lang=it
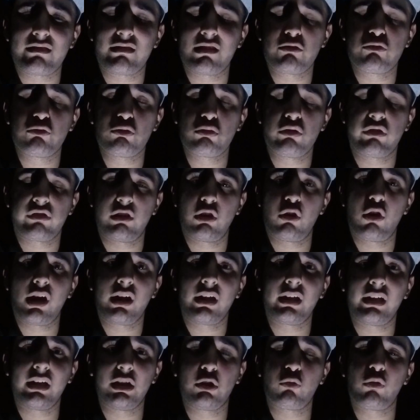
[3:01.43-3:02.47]
si aggiunsero
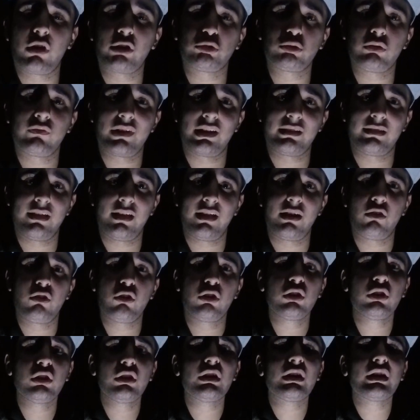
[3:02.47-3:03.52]
anche il quarto
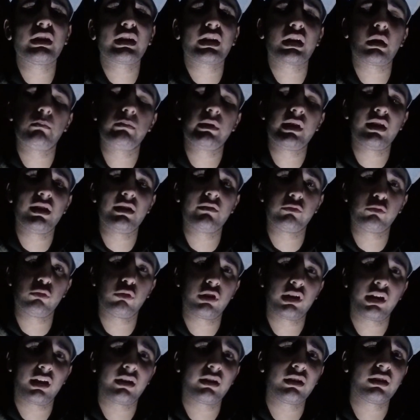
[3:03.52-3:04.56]
fratello, Gabriele
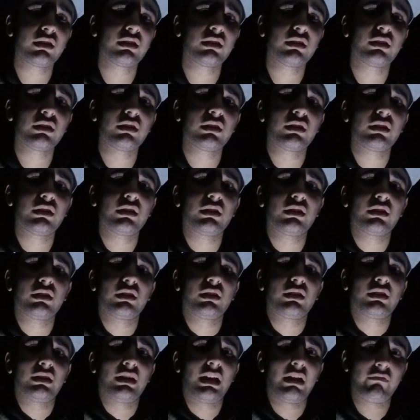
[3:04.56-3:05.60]
Furlan,
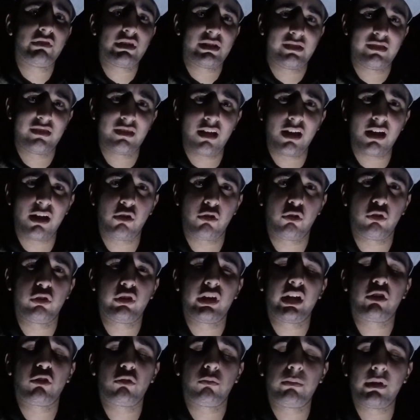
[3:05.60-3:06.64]
Lavezzaro
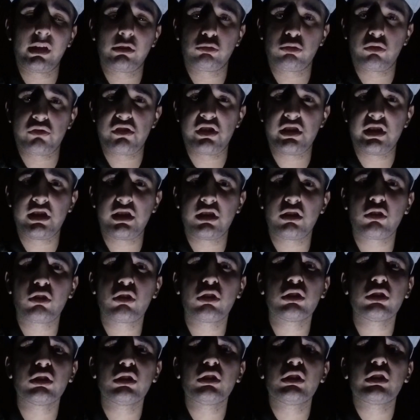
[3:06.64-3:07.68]
e Roberto
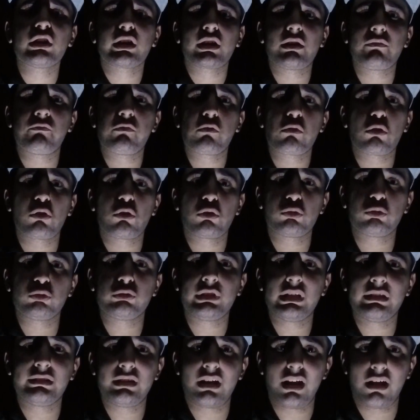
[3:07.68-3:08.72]
Siringo, che furono tutti
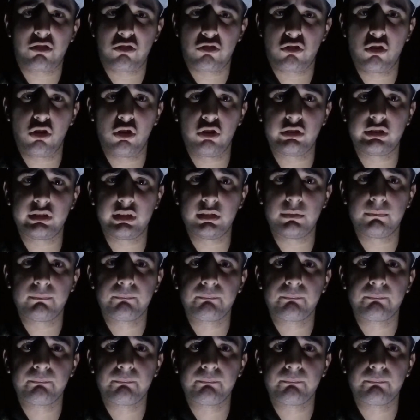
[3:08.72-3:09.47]
e tre assolti.